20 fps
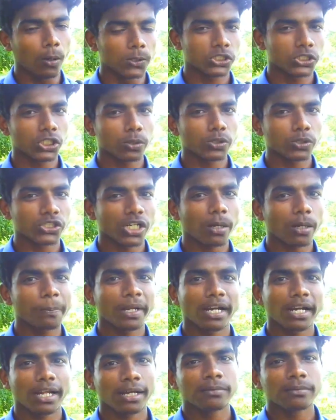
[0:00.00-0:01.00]
অবশ্যই অবশ্যই
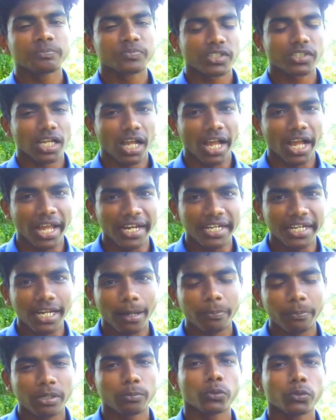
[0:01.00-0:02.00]
আপনারা এটি
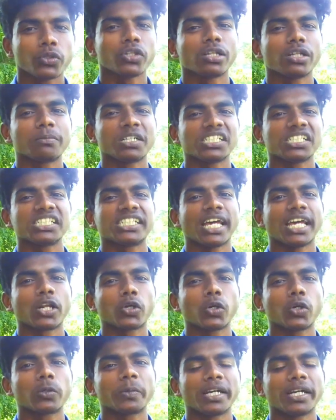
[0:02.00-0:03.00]
আপনার বন্ধুদের মাঝে শেয়ার
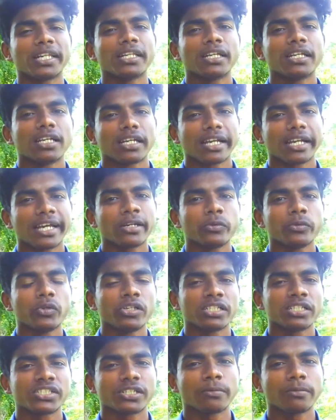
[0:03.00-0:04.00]
করবেন ক্যান
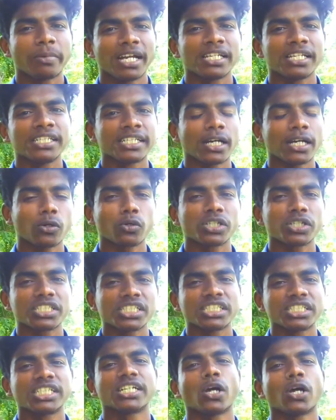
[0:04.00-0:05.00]
উইলিয়ামসন ভাই যেটা
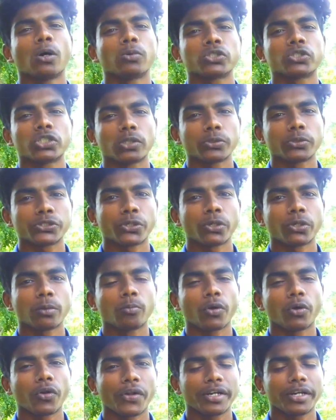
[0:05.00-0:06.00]
করেছেন সেটা অবশ্যই অবশ্যই অনেক
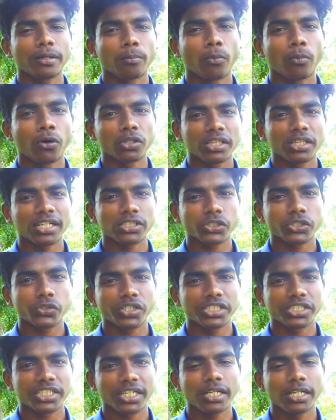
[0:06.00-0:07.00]
বড় একটি মহৎ কাজ
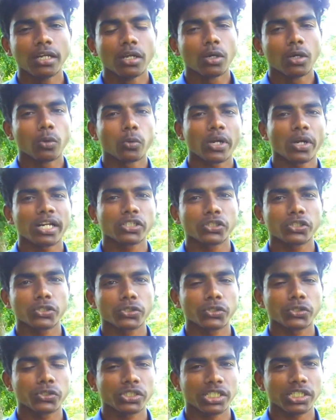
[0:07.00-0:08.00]
করেছেন ওনার
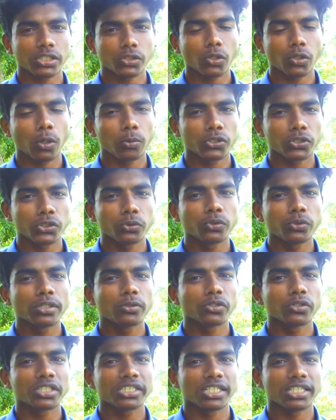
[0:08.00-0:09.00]
যতটুকু সাধ্য অবশ্যই উনি
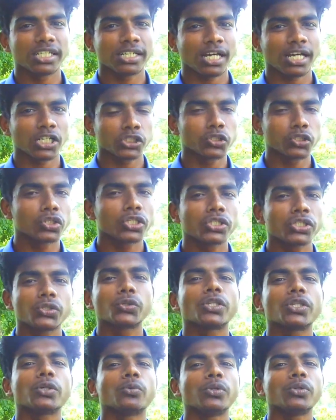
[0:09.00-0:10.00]
করেছিলেন আর সত্যি
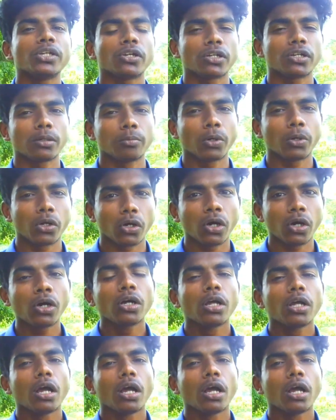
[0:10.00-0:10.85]
সত্যি উনি অনেক বড়